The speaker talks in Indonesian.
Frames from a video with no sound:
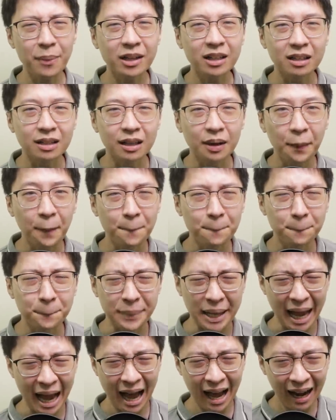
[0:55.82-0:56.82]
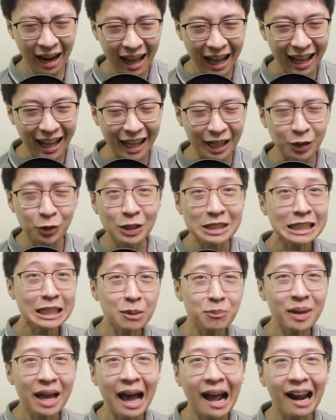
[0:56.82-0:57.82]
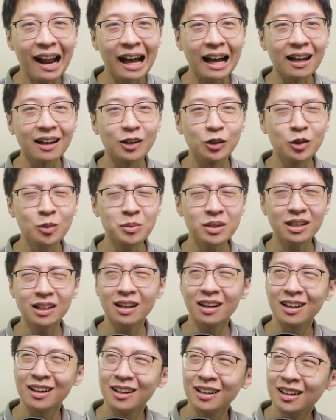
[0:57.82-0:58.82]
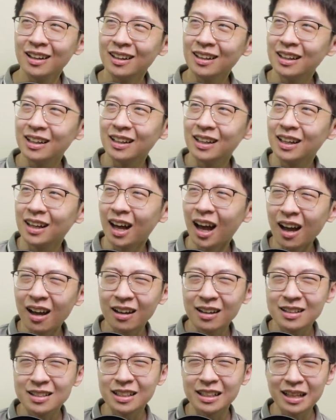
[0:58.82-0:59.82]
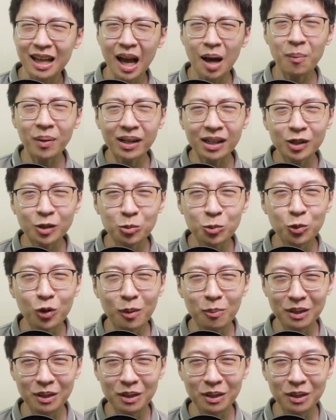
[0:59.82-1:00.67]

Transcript: apa ini? Piala. Ada tulisannya piala. Gue mikir hah sedih amat hidup gue